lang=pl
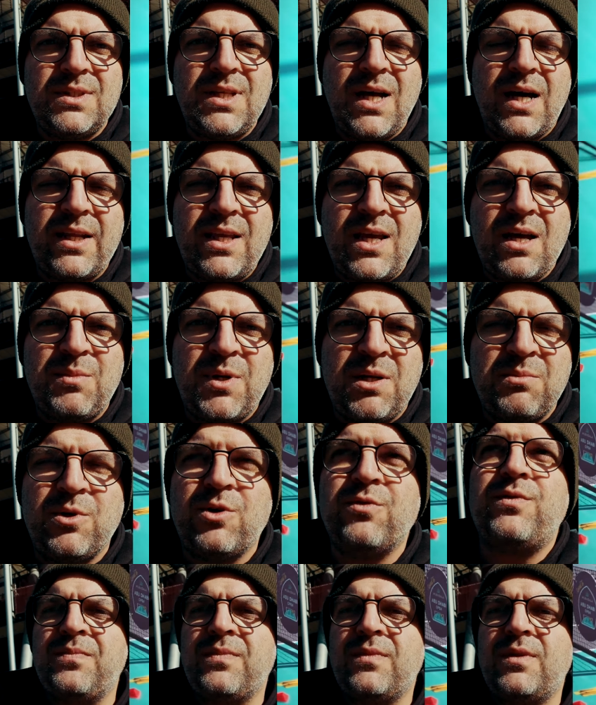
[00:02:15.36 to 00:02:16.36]
Darii
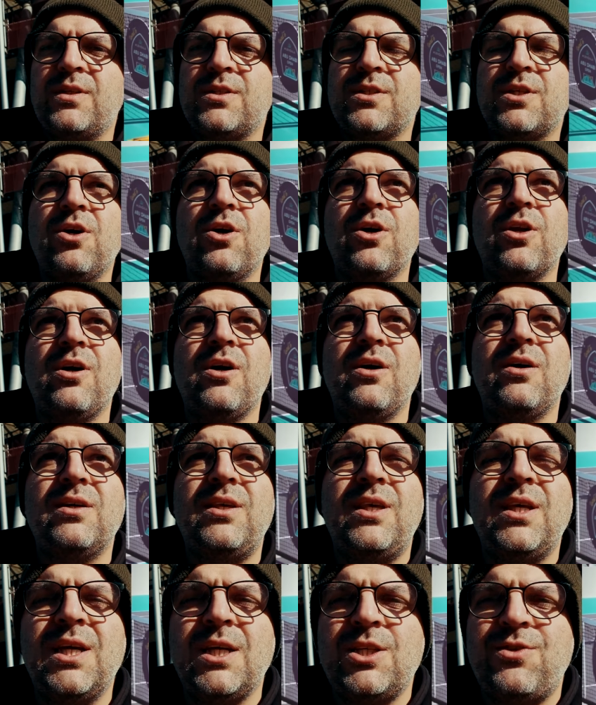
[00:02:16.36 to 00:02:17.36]
Abramowi. Skoro
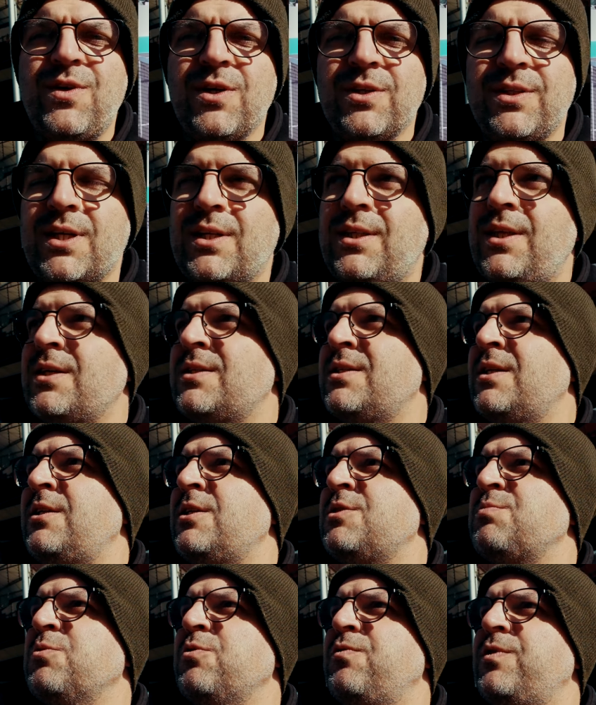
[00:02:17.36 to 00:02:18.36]
Iga Świątek nie chce
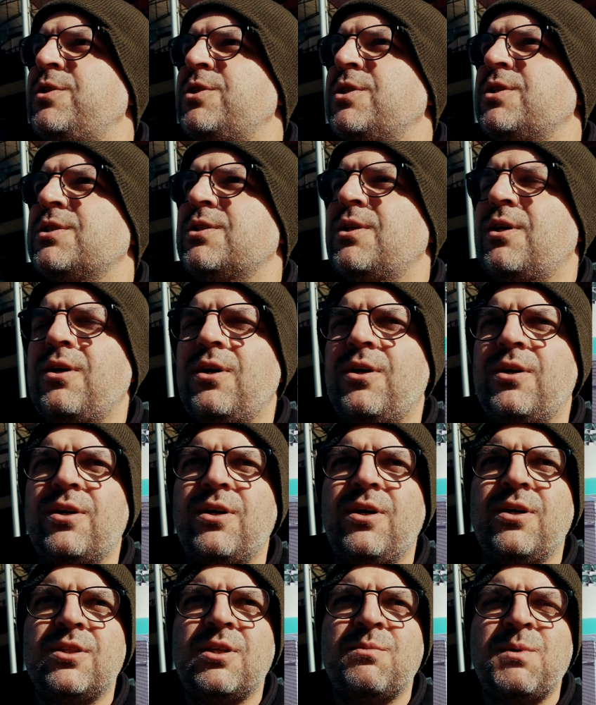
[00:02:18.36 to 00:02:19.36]
nic mówić,
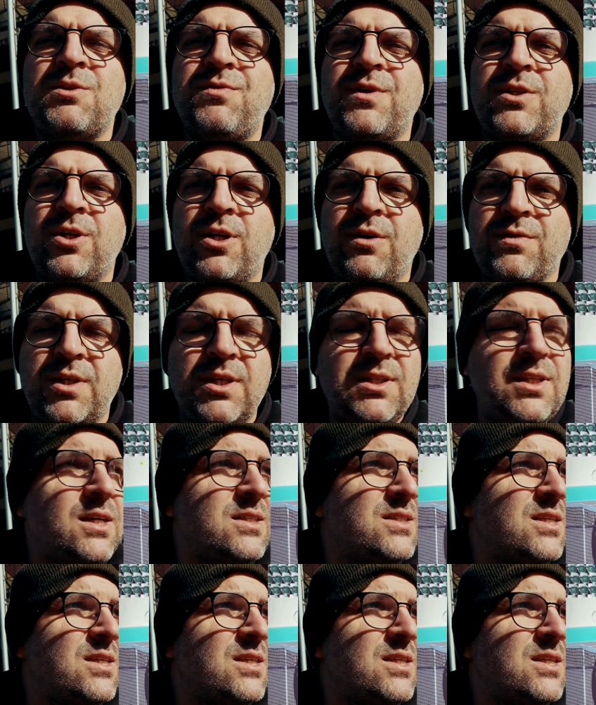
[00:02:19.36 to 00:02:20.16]
skoro Tomasz Wiktorowski nie